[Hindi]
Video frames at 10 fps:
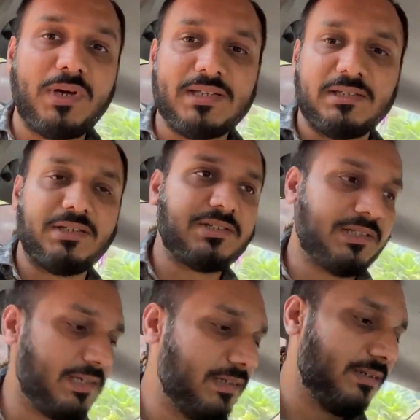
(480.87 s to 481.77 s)
का सर्च
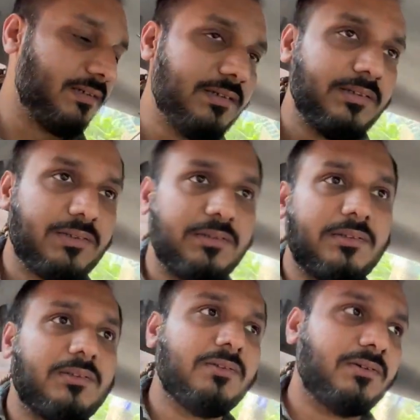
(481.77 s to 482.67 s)
था
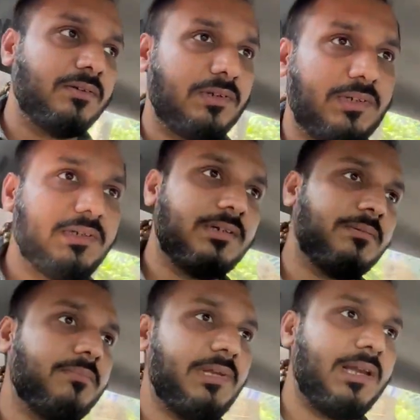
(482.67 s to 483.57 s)
और
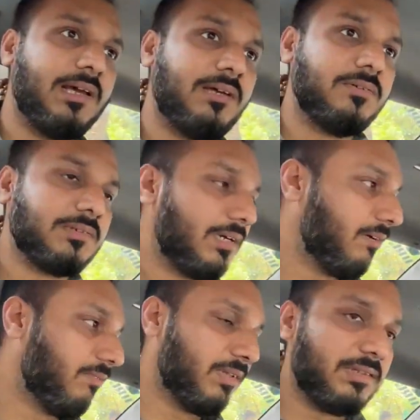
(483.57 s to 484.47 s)
मिला है उसका
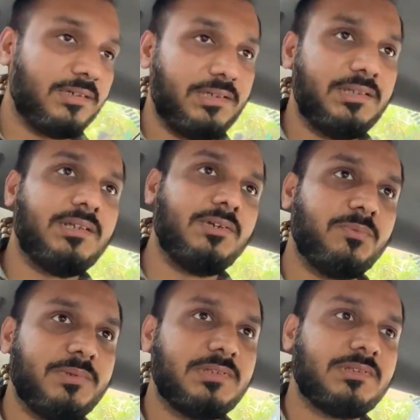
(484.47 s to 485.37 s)
133 थर्टी
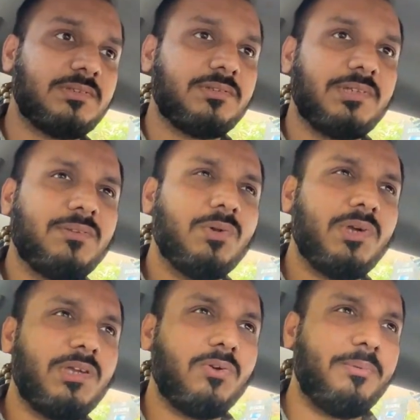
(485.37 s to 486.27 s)
रुपीज़ सिर्फ दो
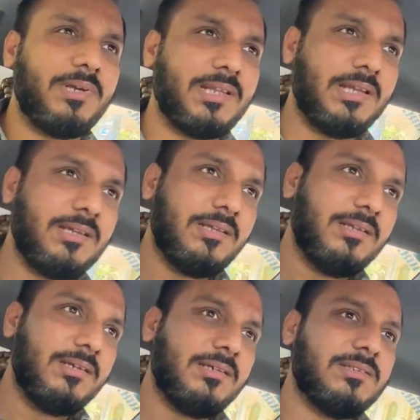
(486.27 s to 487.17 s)
ही किलोमीटर था
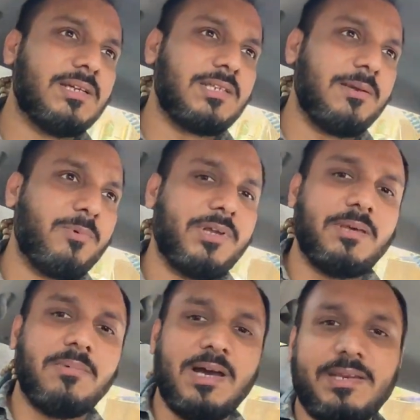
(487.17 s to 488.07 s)
जस्ट एयरपोर्ट के
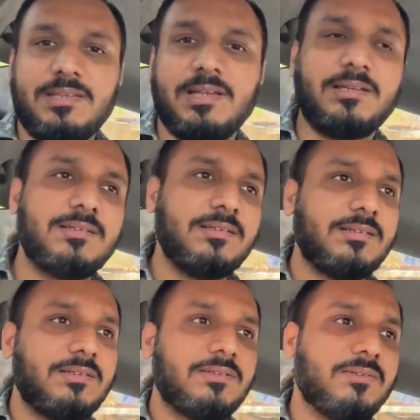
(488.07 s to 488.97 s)
बाहर ही था
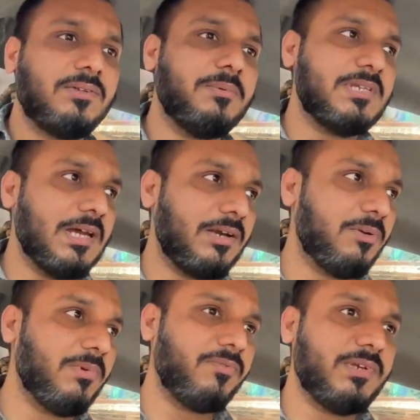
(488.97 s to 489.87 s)
तो अभी जा रहा
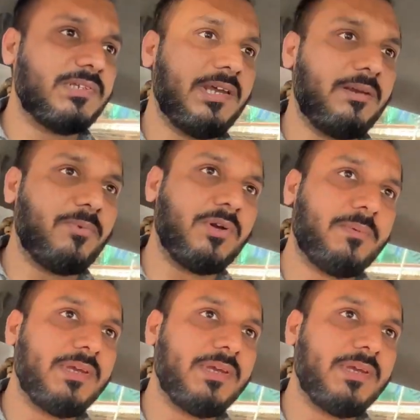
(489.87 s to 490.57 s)
हूँ मैं फिर से एयरपोर्ट पे